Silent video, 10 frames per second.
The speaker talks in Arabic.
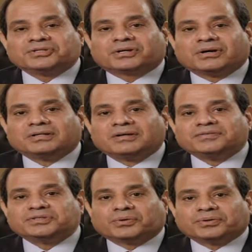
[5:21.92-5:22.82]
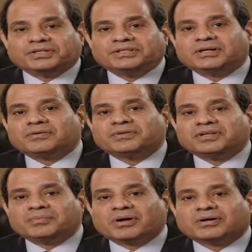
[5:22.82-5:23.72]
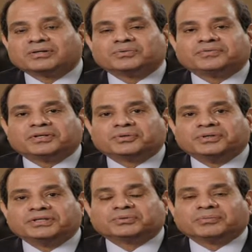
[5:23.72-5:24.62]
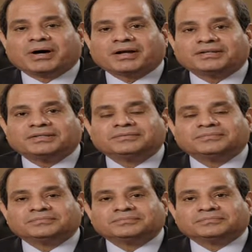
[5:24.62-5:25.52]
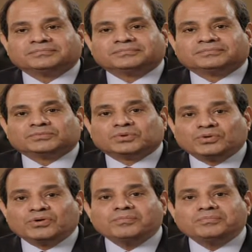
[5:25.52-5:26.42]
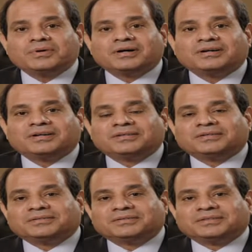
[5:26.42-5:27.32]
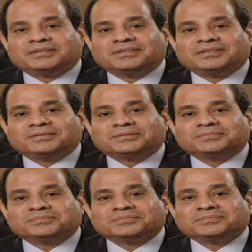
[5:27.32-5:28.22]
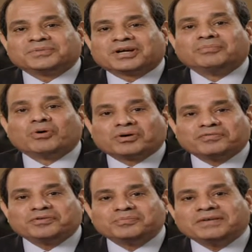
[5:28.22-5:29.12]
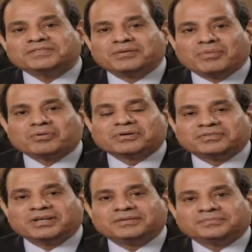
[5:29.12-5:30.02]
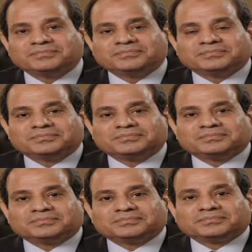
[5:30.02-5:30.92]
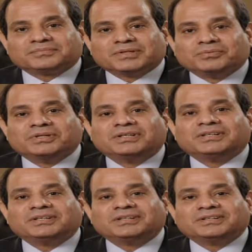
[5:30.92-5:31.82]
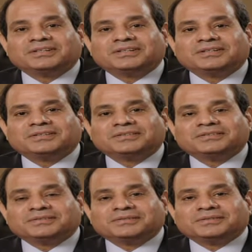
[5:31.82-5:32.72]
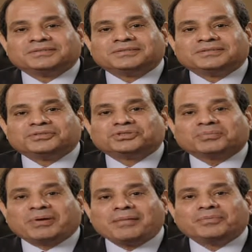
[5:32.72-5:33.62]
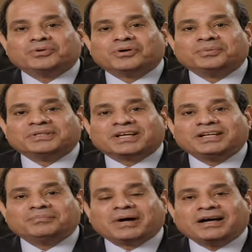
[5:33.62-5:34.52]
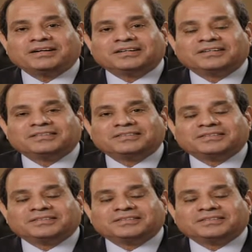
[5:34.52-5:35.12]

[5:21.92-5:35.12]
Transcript: اشقائنا في السعوديه وفي الامارات وفي الكويت والبحرين كلهم آه، كان موقفهم نفس الموقف ده والشيخ محمد وهو بيتكلم معايا